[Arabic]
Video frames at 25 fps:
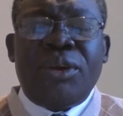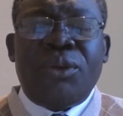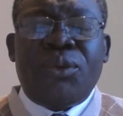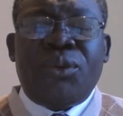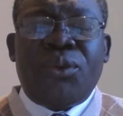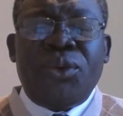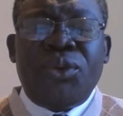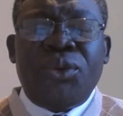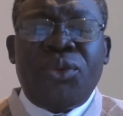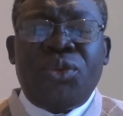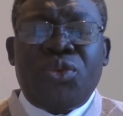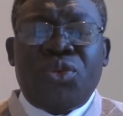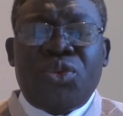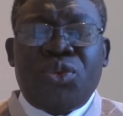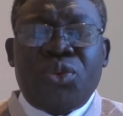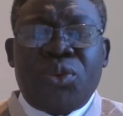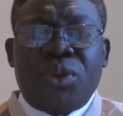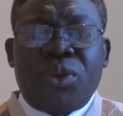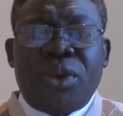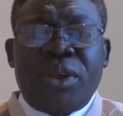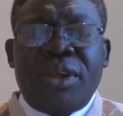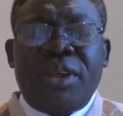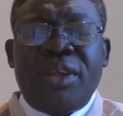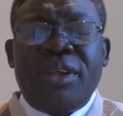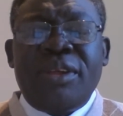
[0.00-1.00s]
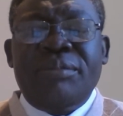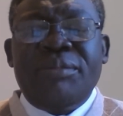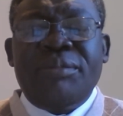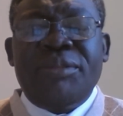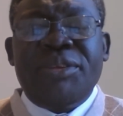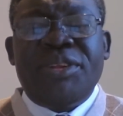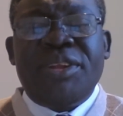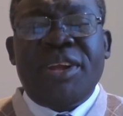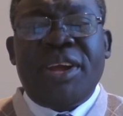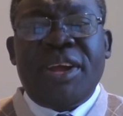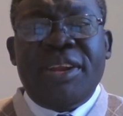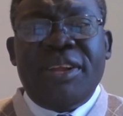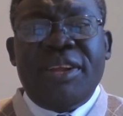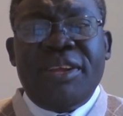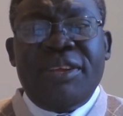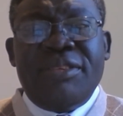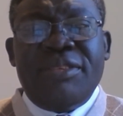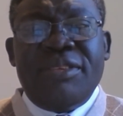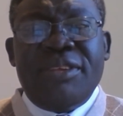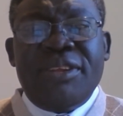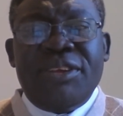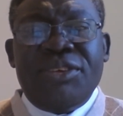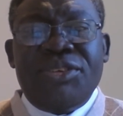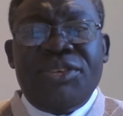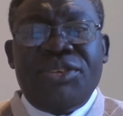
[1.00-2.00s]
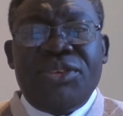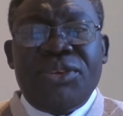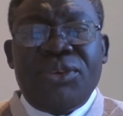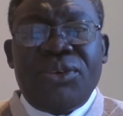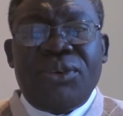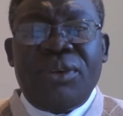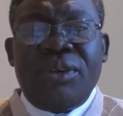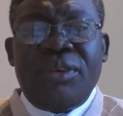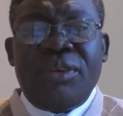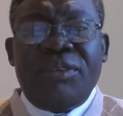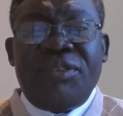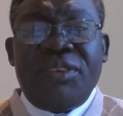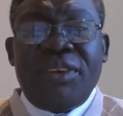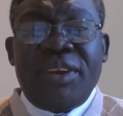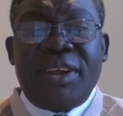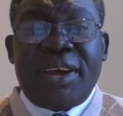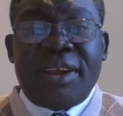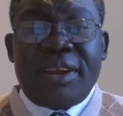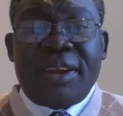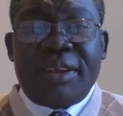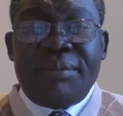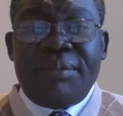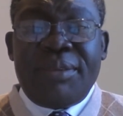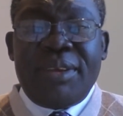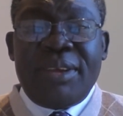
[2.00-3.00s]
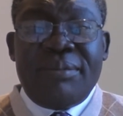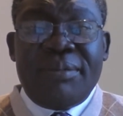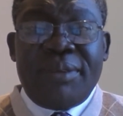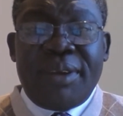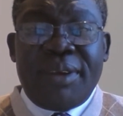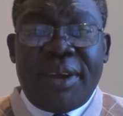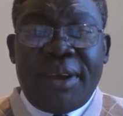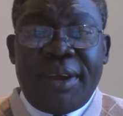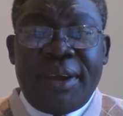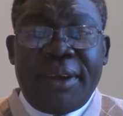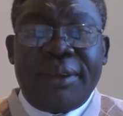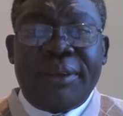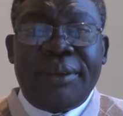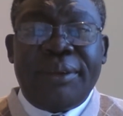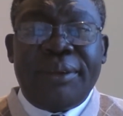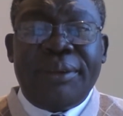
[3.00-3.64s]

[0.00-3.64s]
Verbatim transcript: خد صورة بتاعت إذن الشغل في العربية معاك